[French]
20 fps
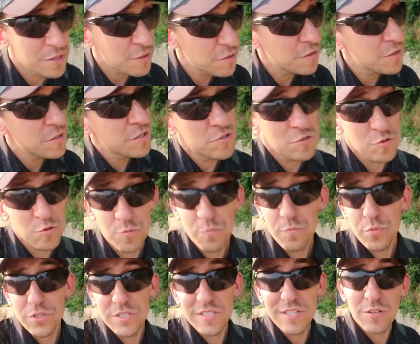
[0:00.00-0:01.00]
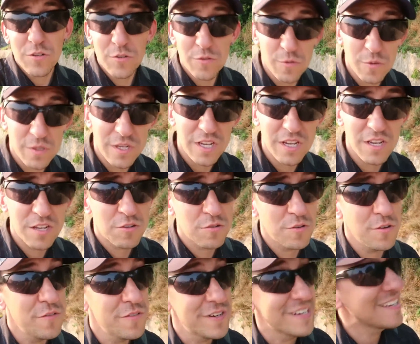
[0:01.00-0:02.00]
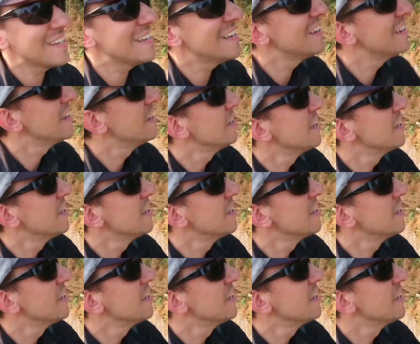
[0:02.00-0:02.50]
maintenant sur une petite randonnée. Tu vois on va aller